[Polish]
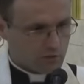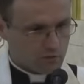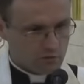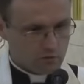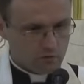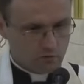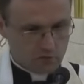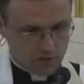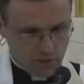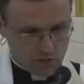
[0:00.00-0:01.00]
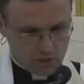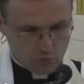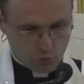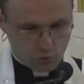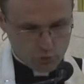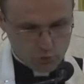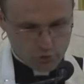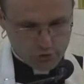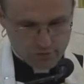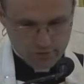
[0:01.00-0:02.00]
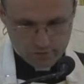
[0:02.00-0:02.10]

kiedy wydaje się po ludzku, że